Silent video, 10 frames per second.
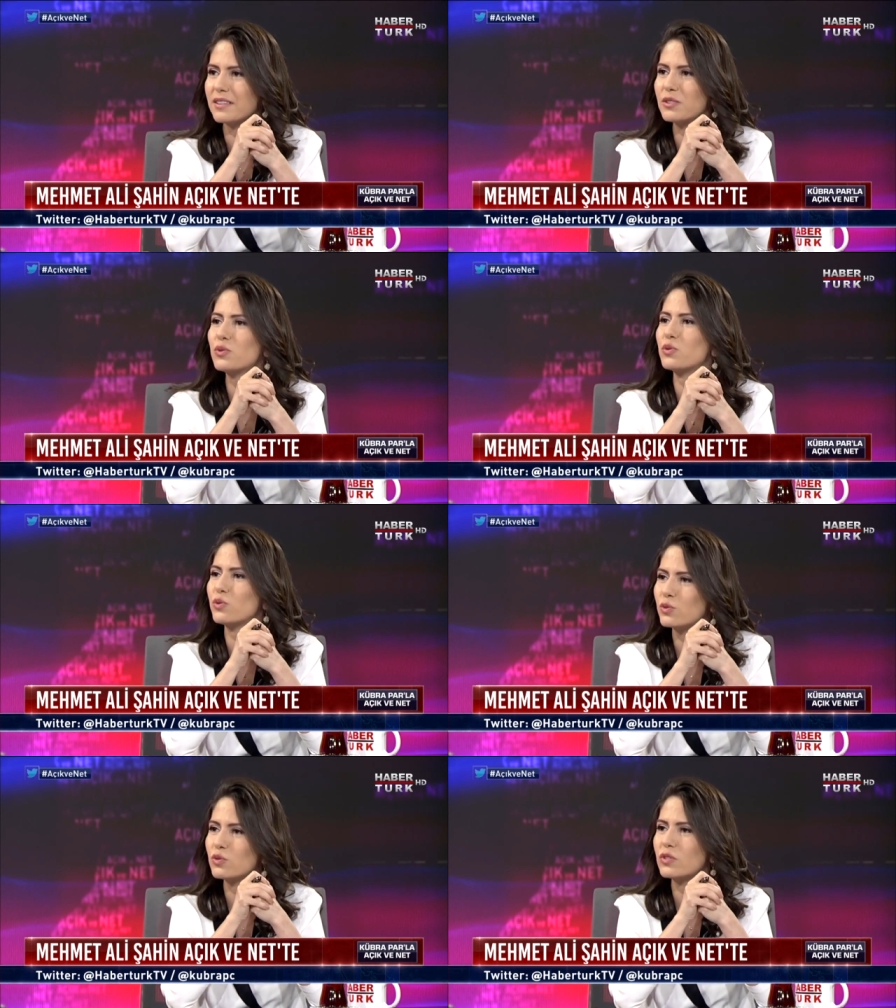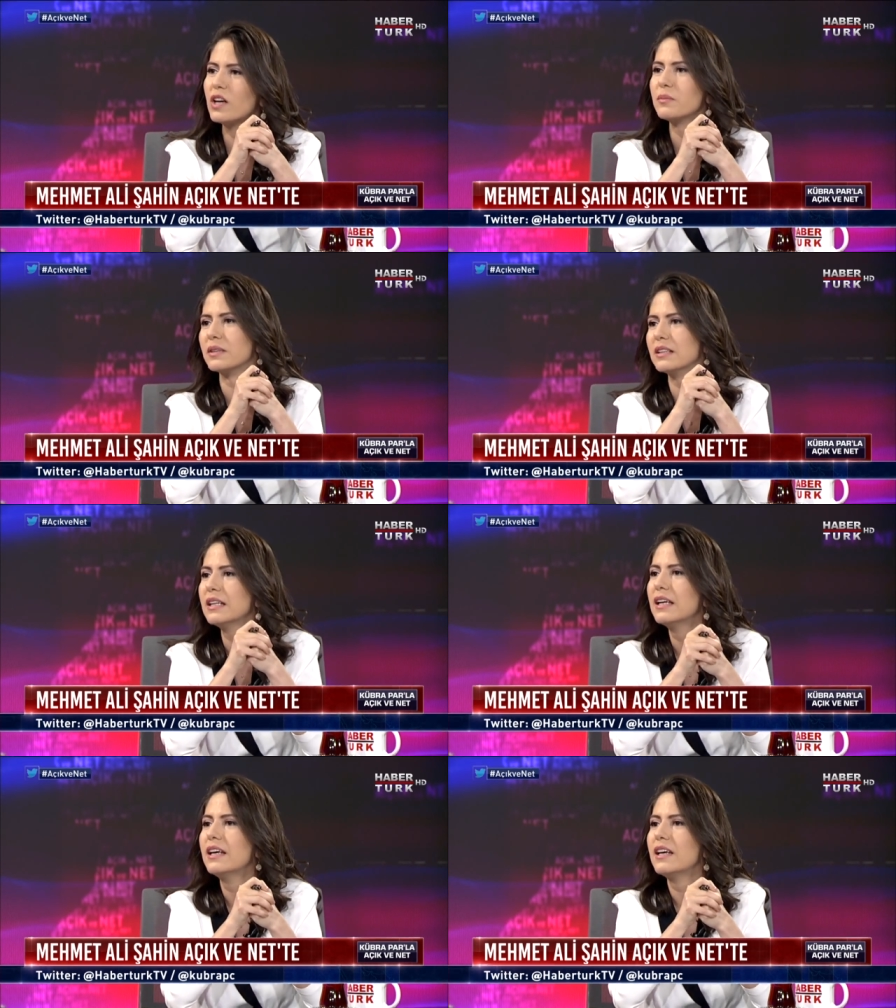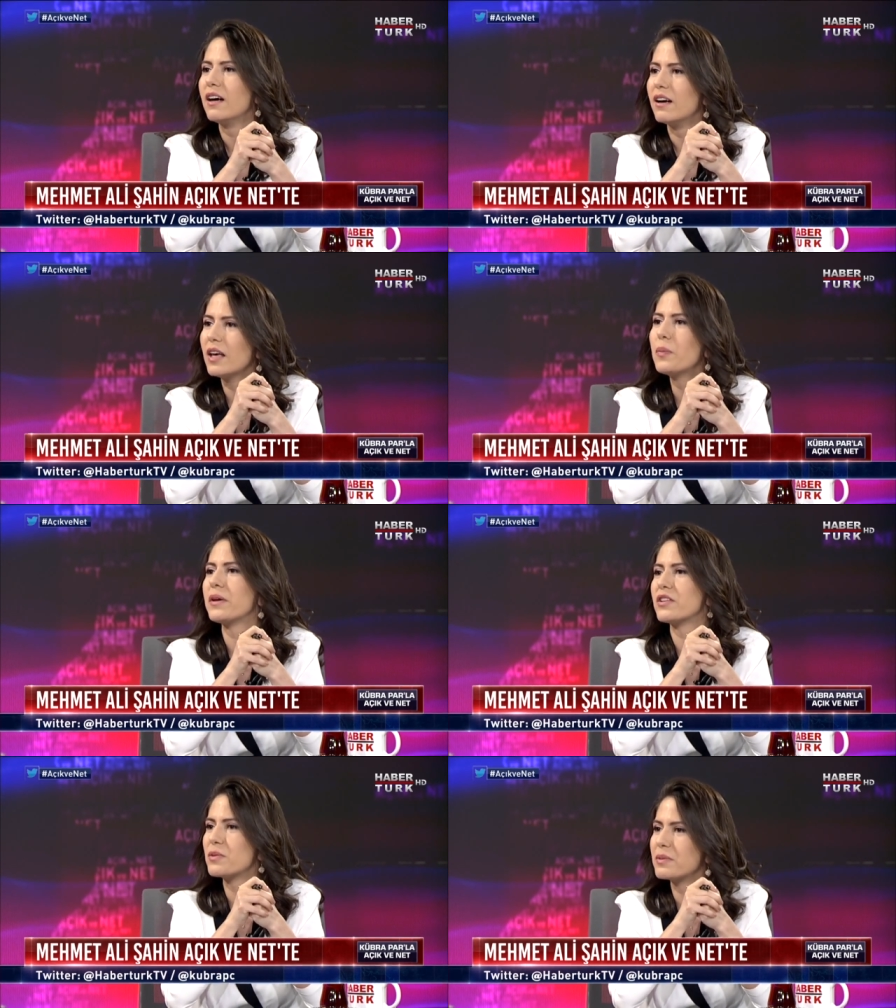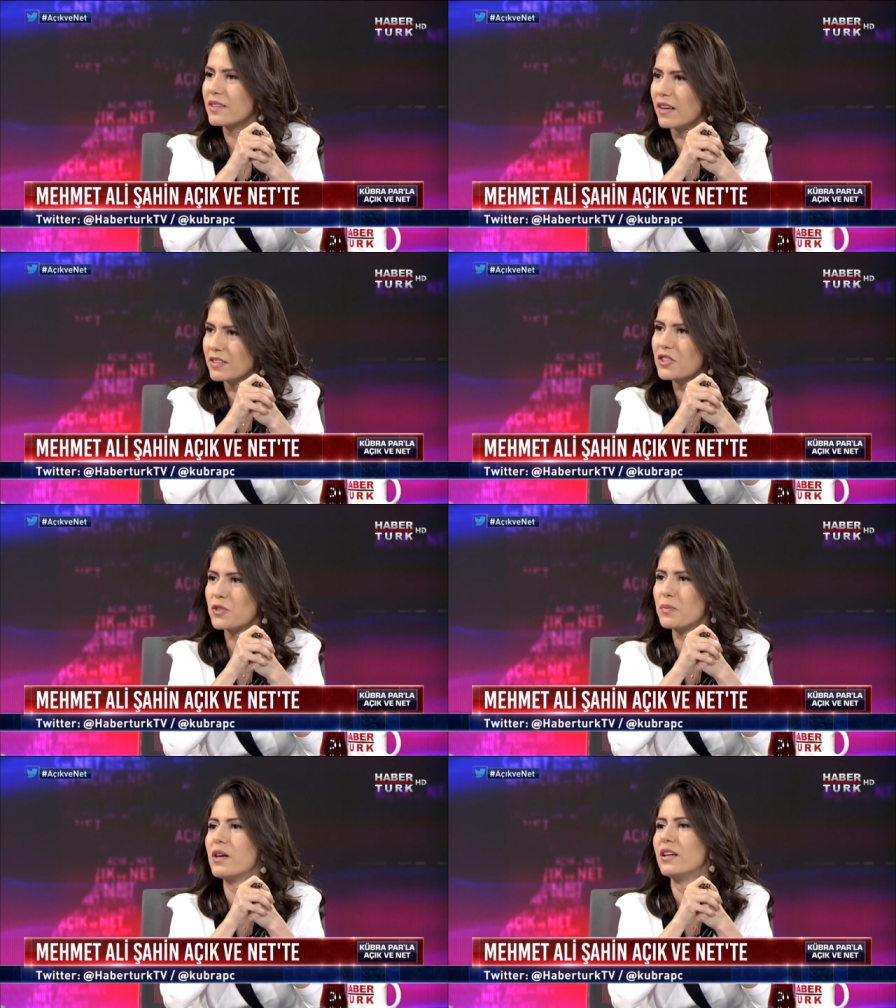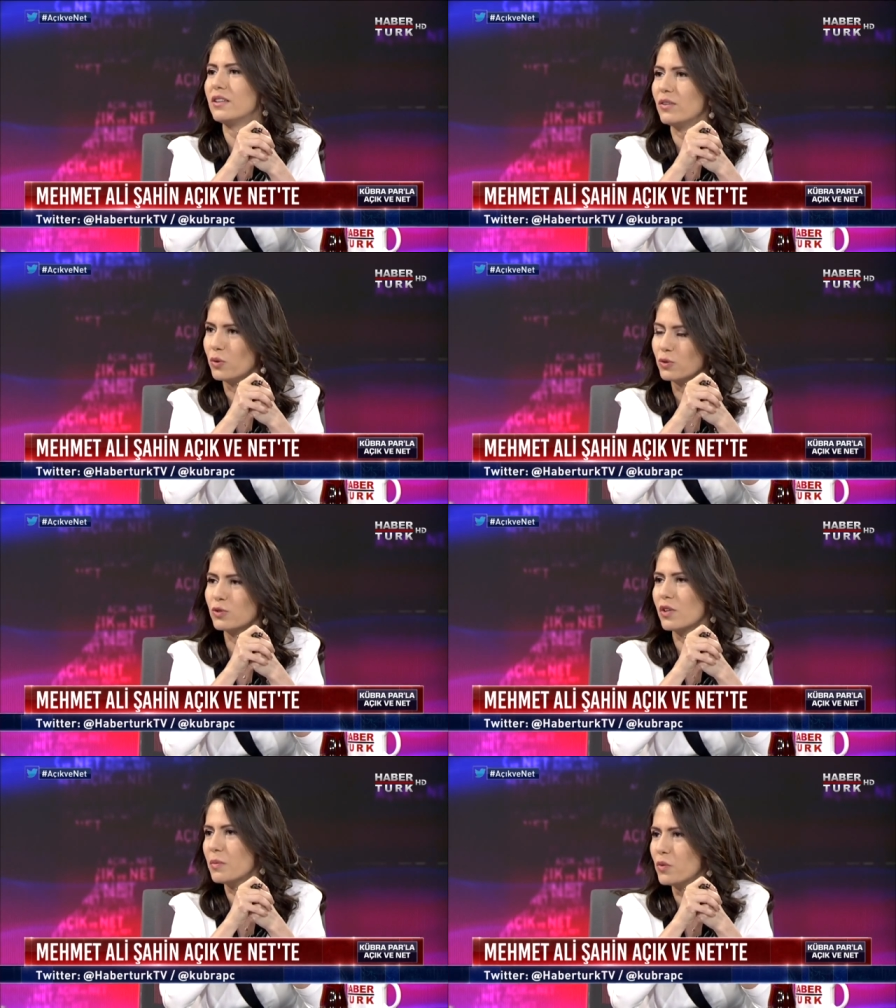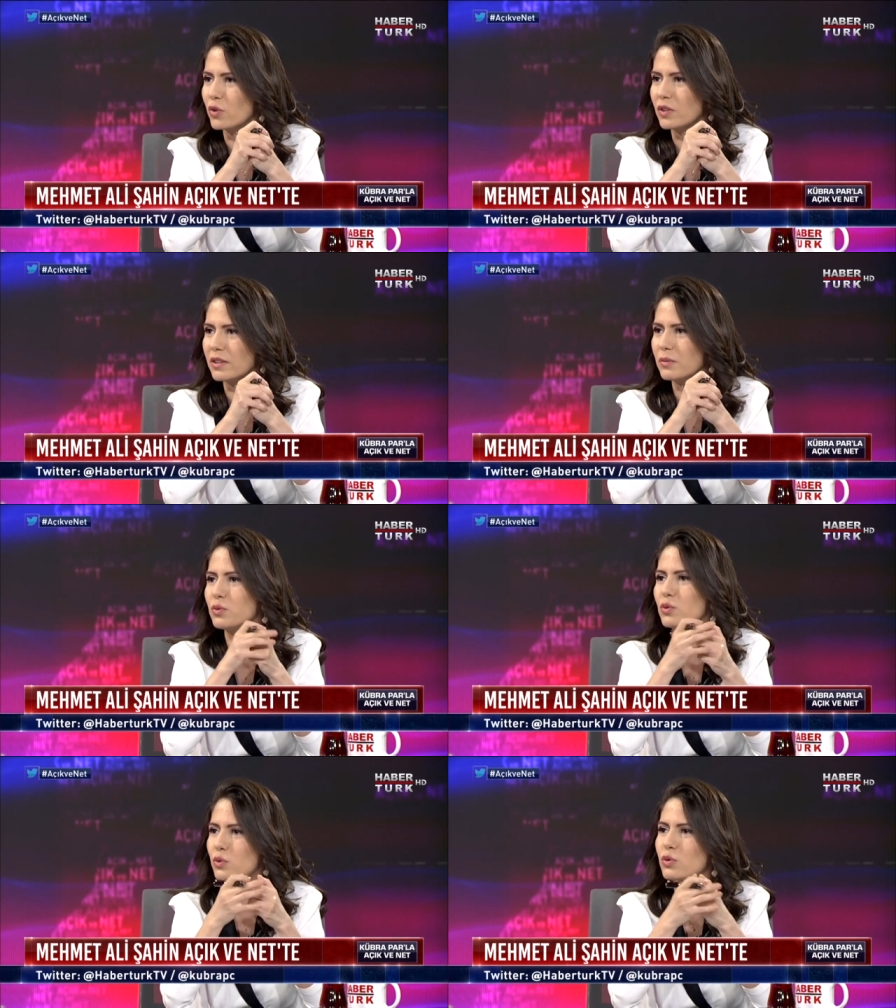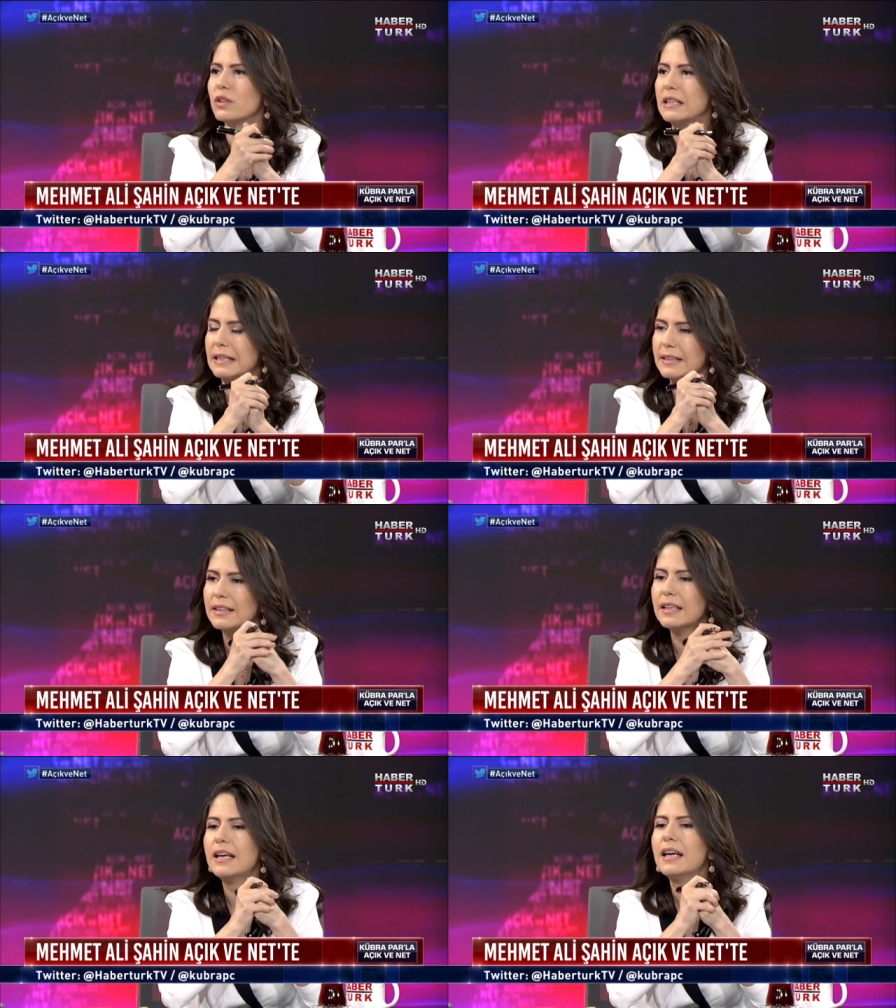aydır kurulduğundan beri epeyce bir tartışma oldu kamuoyunda bu kurulla ilgili.